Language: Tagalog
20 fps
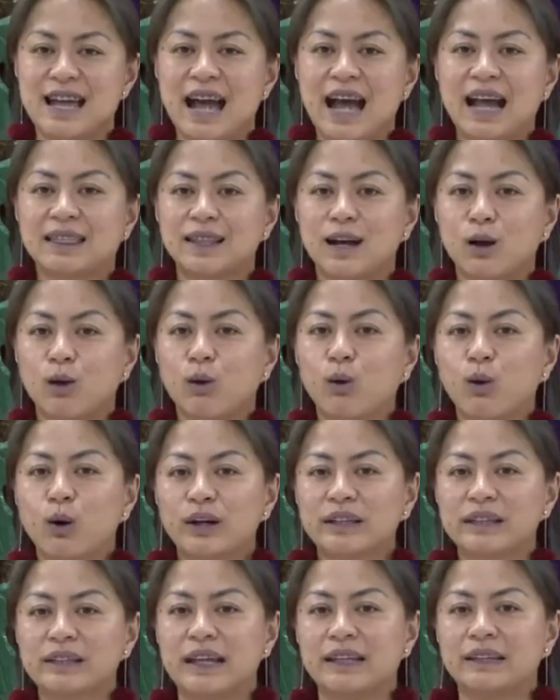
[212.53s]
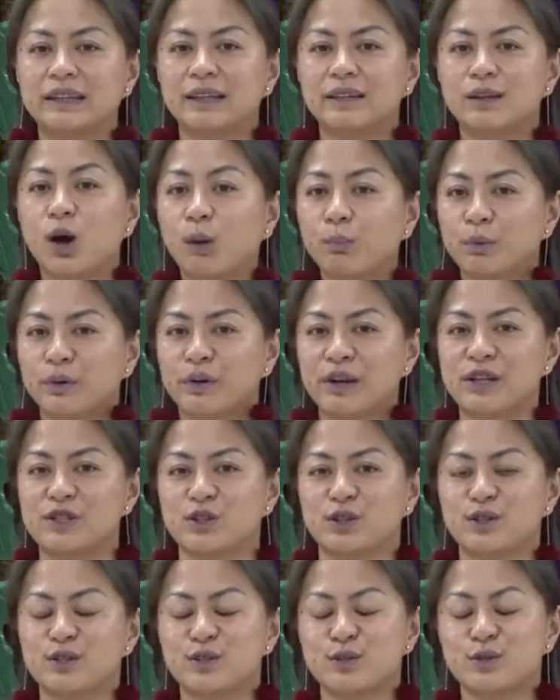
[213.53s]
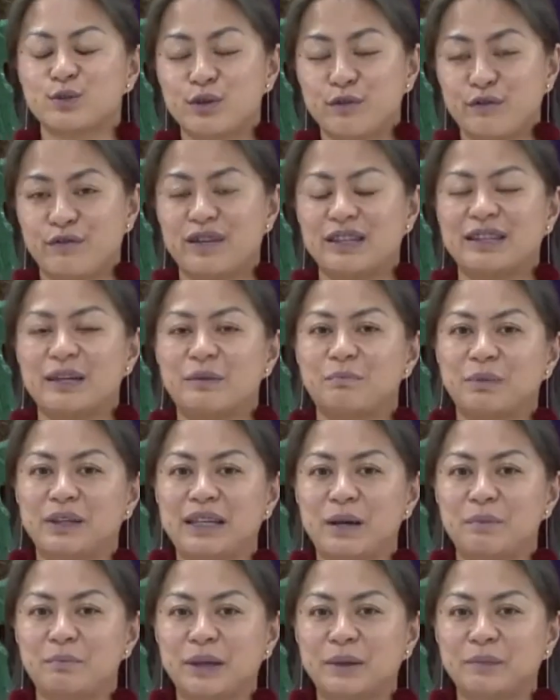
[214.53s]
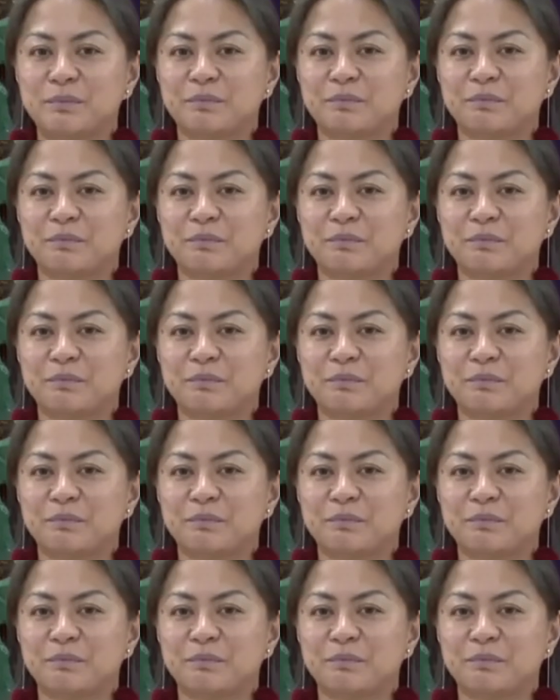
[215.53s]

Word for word: at ng Coordinated Operations to Defeat Epidemic.